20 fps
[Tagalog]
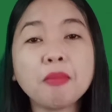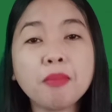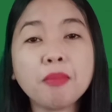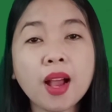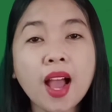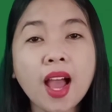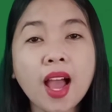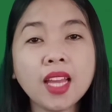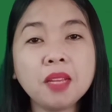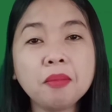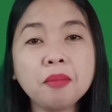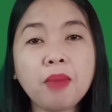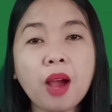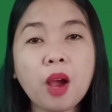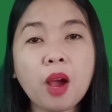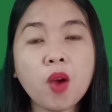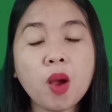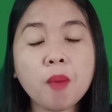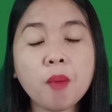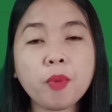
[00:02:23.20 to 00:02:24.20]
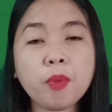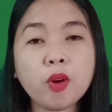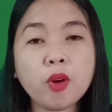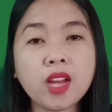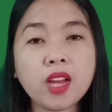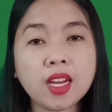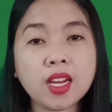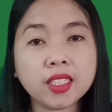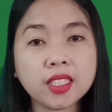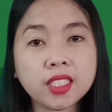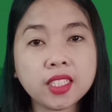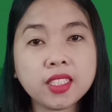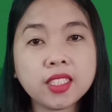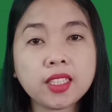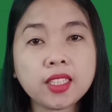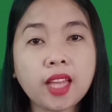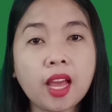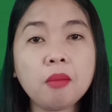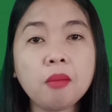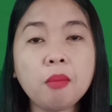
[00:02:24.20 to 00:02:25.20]
Ang mga halimbawa po ng
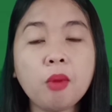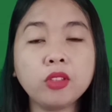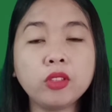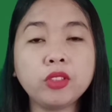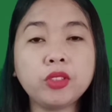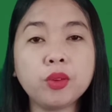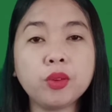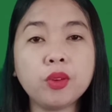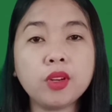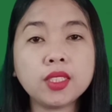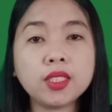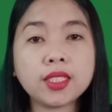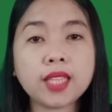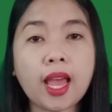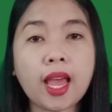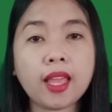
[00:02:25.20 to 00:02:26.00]
digital modules